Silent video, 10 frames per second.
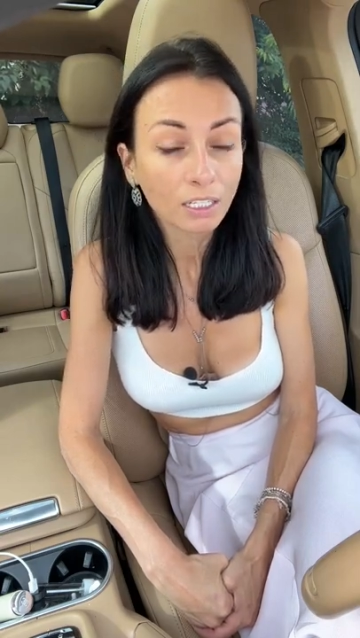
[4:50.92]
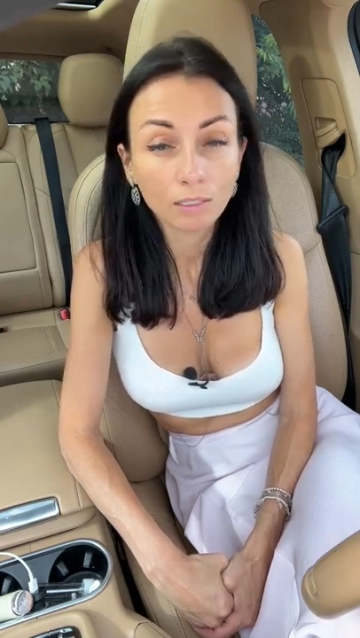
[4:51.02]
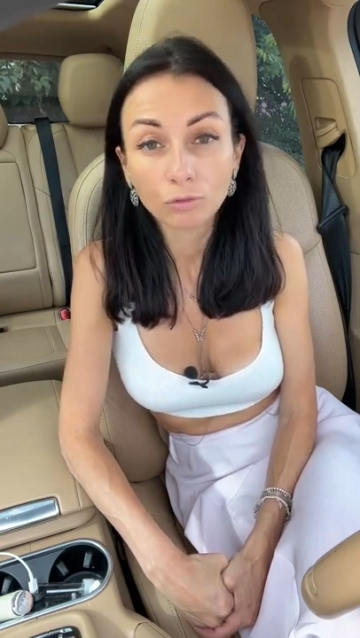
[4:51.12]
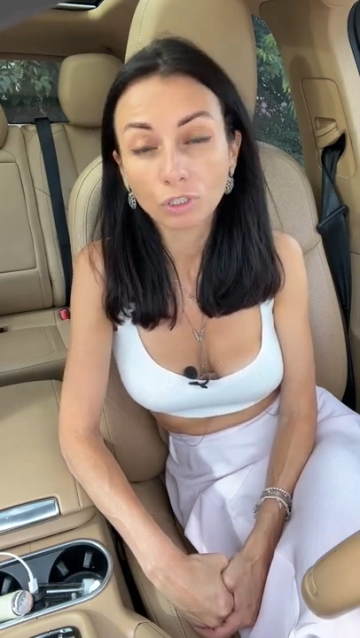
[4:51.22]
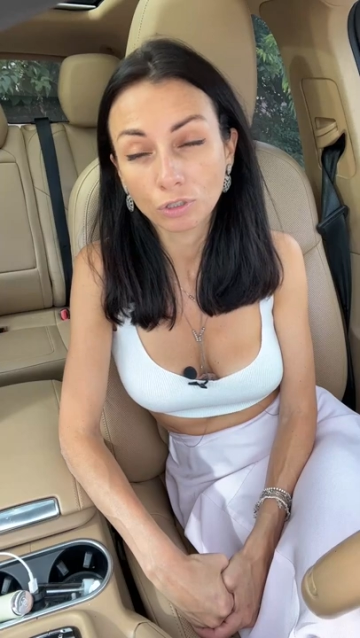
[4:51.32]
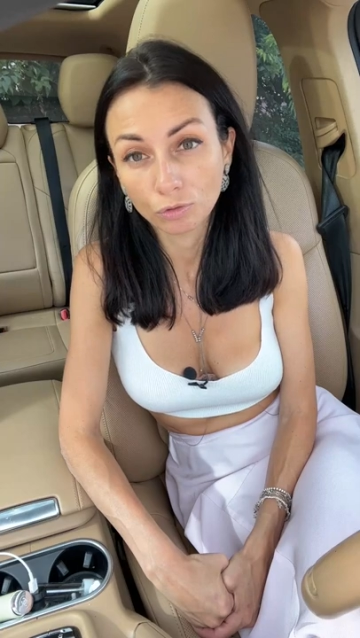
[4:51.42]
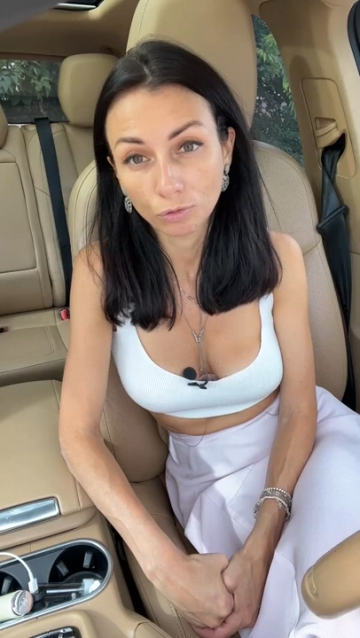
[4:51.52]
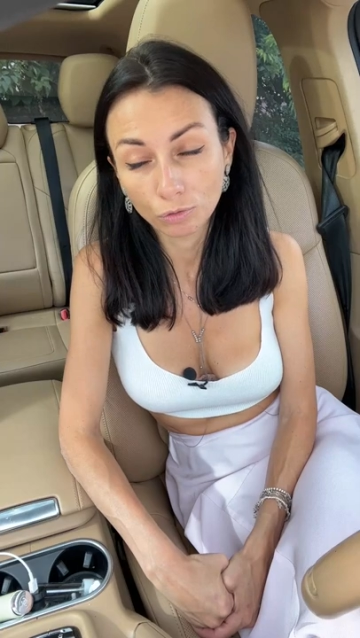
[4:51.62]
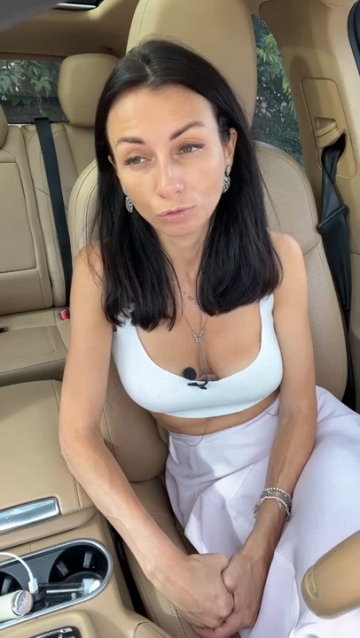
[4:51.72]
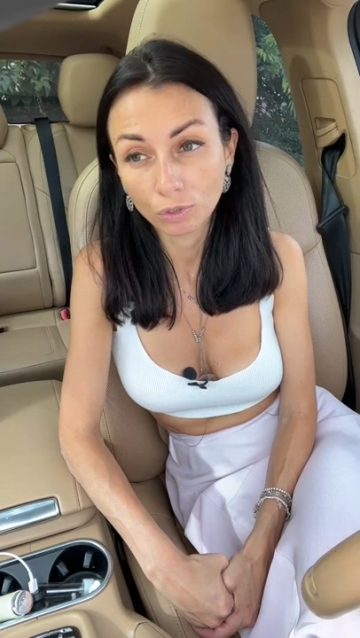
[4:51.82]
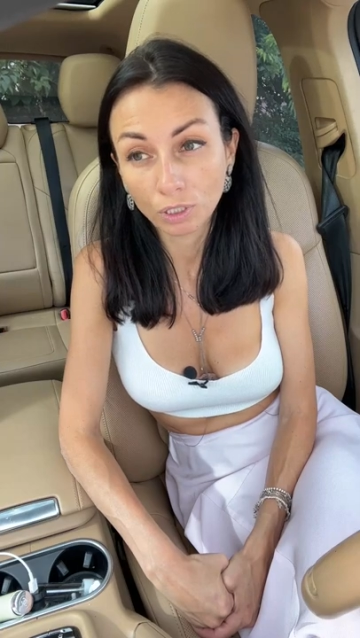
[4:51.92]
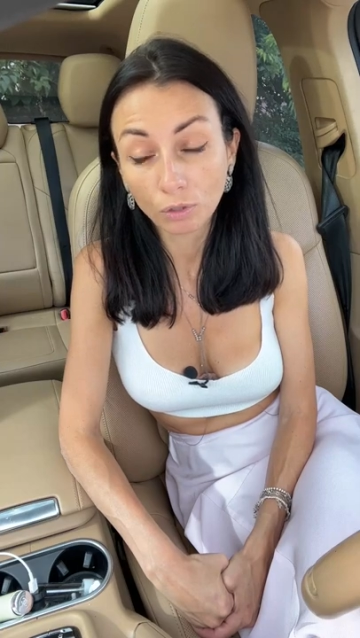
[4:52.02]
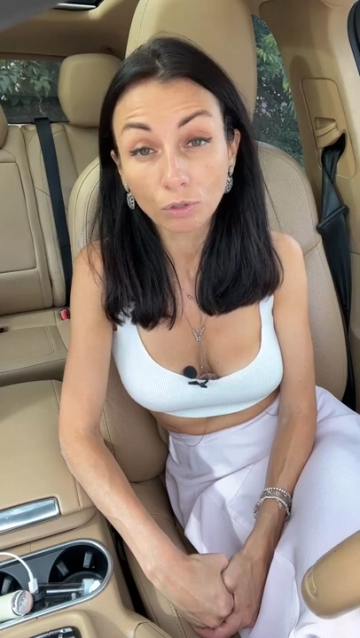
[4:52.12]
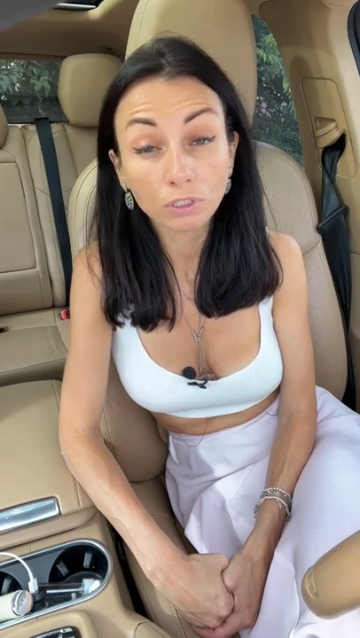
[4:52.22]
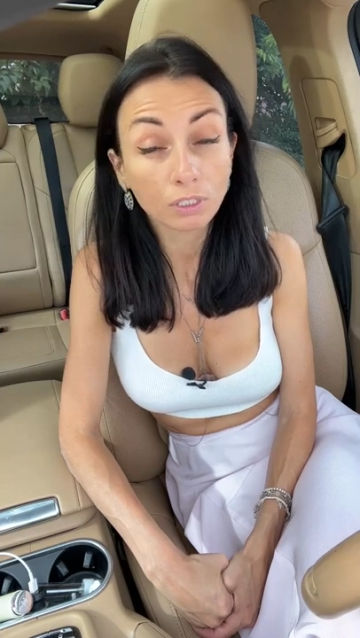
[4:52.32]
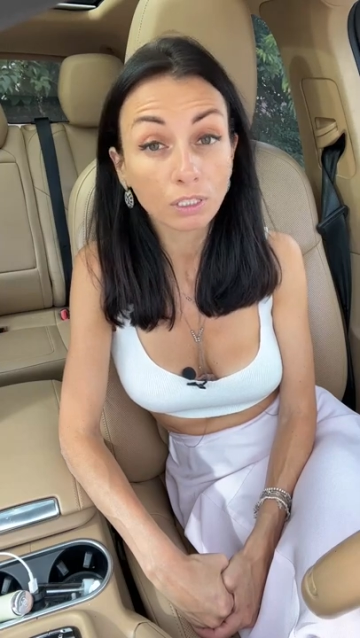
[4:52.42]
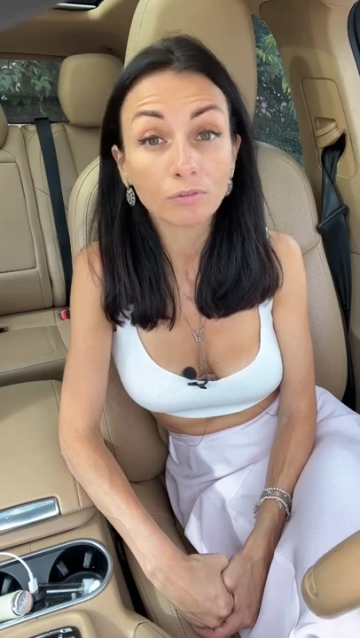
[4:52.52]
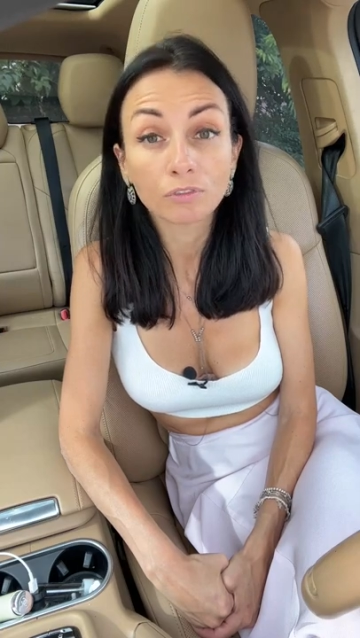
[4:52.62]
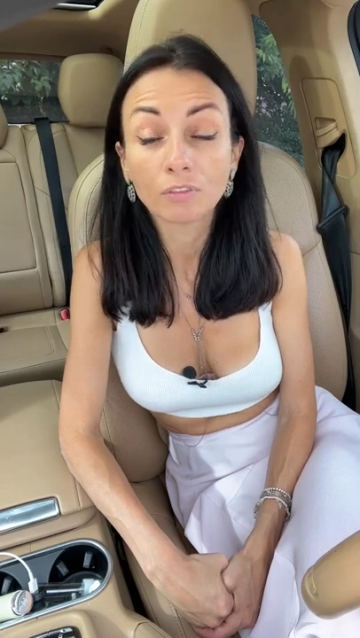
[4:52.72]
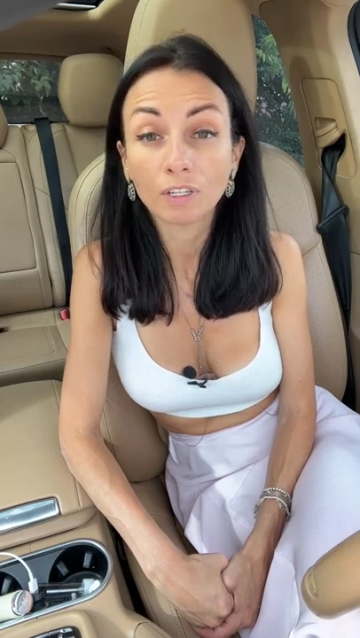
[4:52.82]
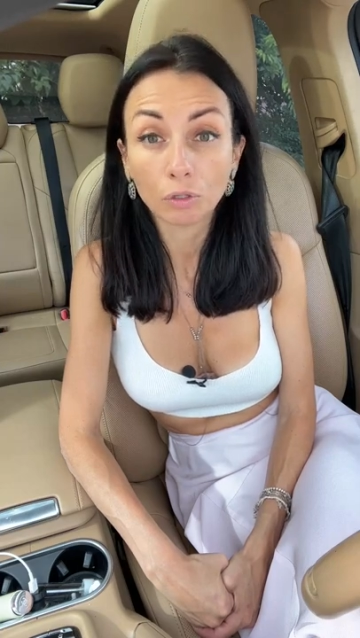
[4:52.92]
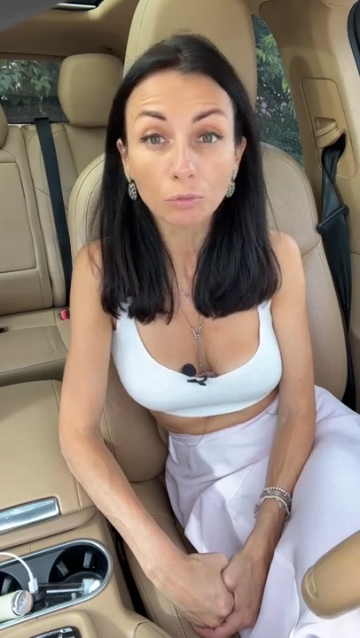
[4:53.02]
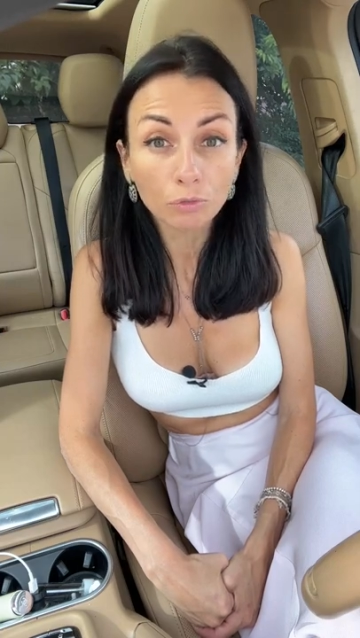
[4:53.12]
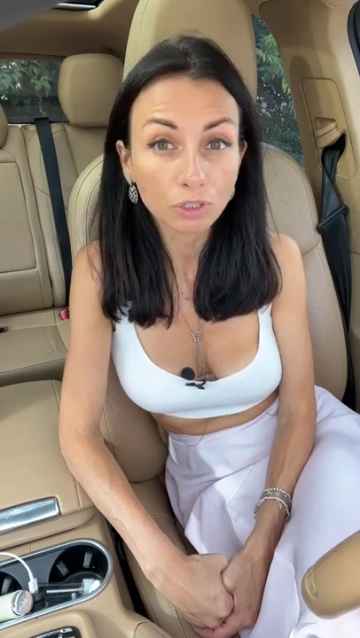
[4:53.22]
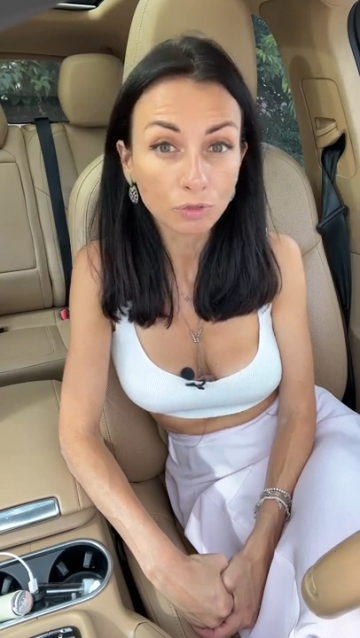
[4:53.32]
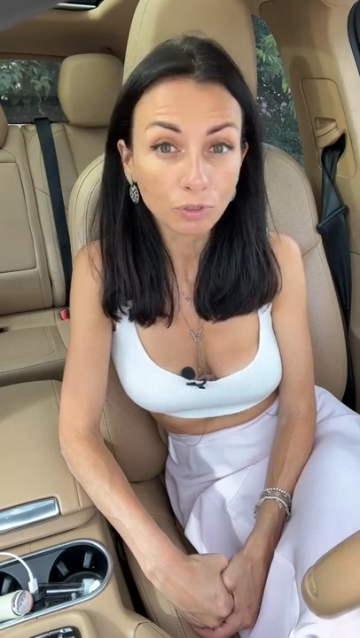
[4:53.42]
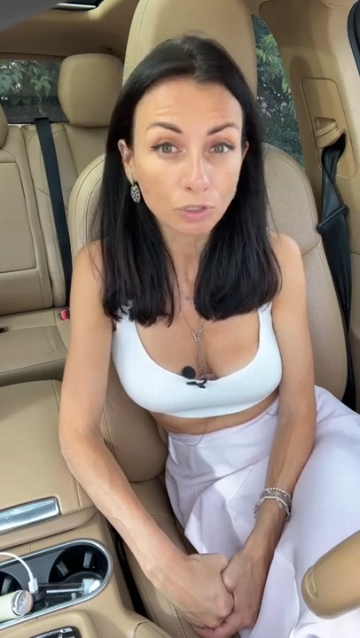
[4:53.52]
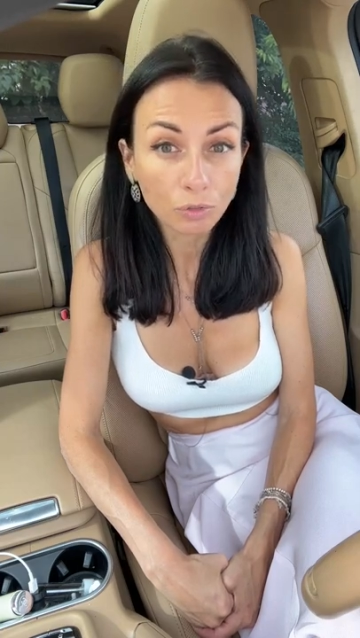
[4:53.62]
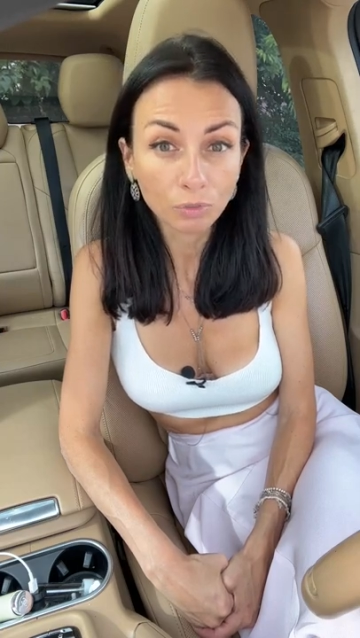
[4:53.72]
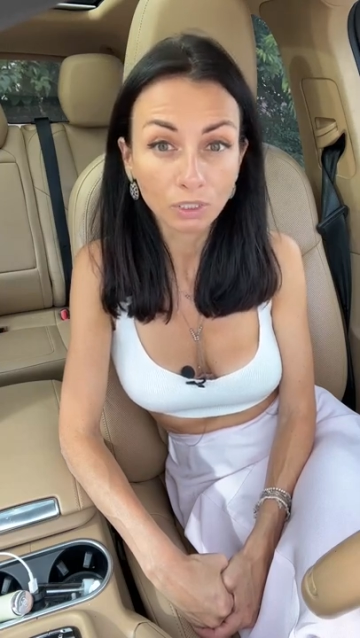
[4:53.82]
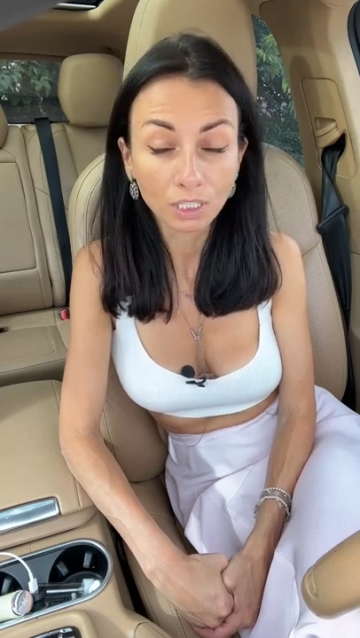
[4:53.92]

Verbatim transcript: и вот они друг друга находят, и им вдвоем ничего особо не